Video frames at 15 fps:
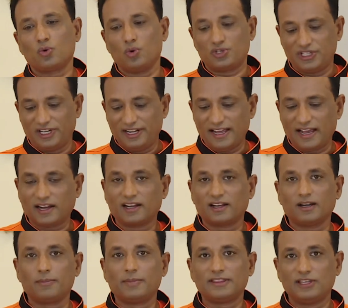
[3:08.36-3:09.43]
కుక్ చేయండి
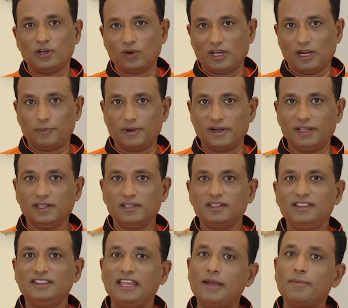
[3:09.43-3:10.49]
అక్కడక్కడ మధ్యలో కలపండి
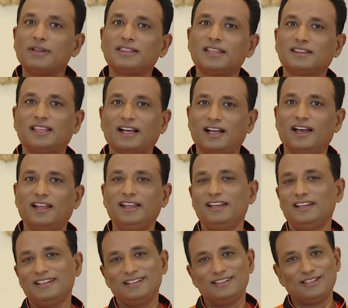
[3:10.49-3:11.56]
తేమంతా తగ్గాలి
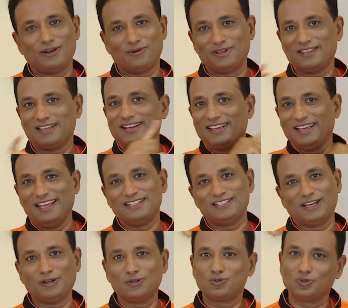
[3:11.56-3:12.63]
తర్వాత ఏం
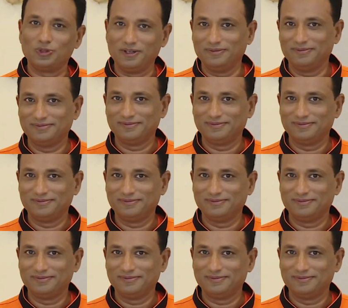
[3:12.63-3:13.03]
చేయాలో చూద్దాం